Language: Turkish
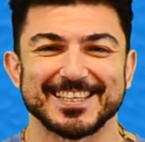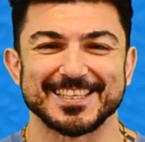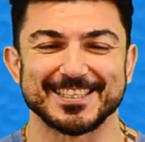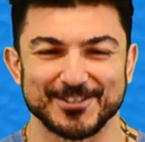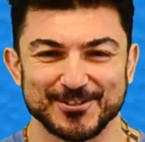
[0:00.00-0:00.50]

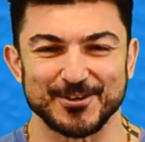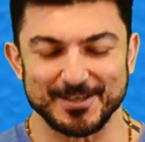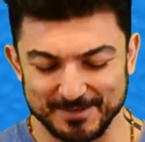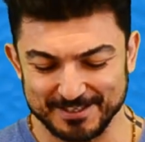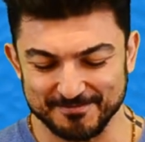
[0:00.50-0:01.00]
Yani
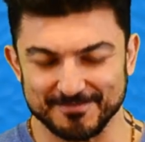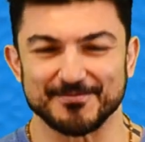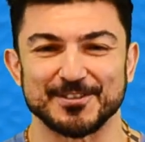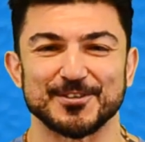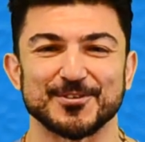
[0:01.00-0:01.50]
söylemiştim
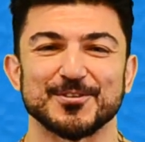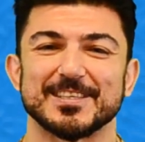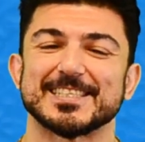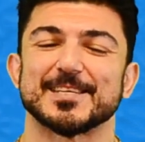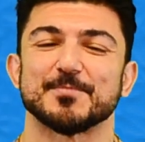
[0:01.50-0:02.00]
videoda
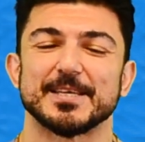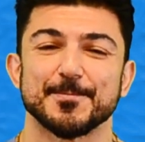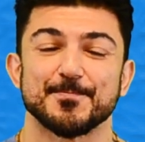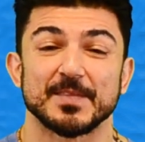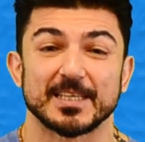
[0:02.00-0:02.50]
kullanacağım
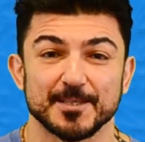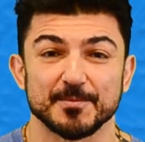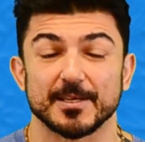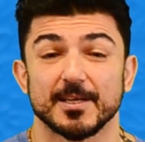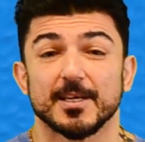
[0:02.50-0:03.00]
diye.
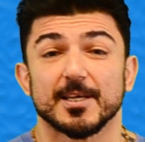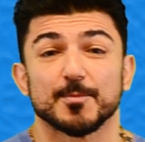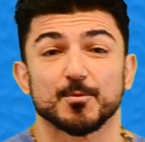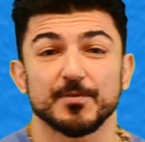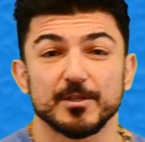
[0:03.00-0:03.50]
Şimdi
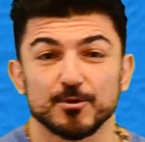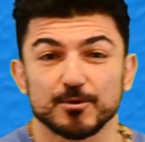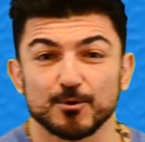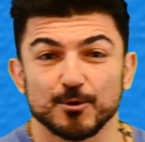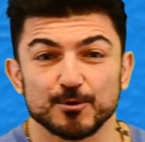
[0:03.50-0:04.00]
bu
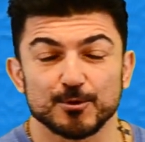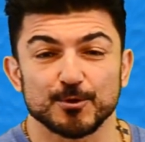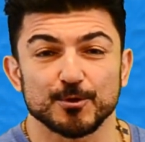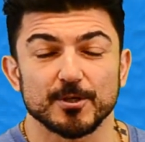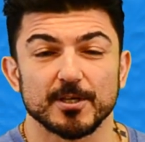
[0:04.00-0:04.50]
videonun
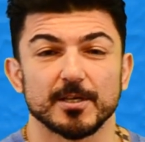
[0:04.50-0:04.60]
konusu